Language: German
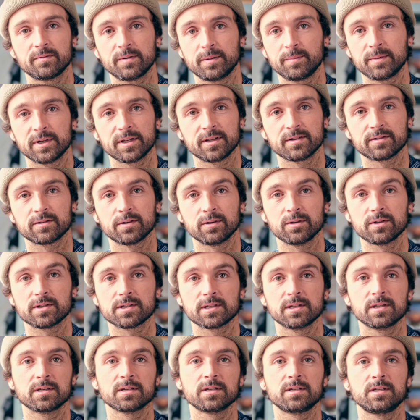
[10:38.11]
weil man das
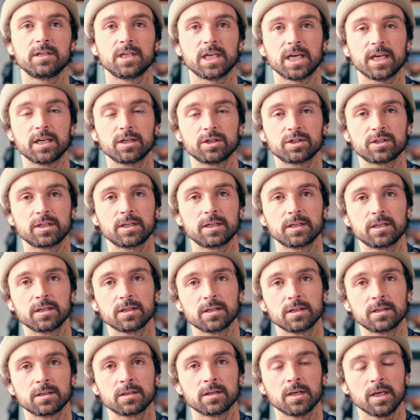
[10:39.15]
sonst nicht richtig eingestellt
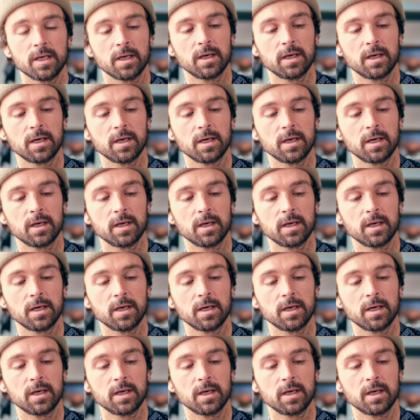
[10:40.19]
kriegt.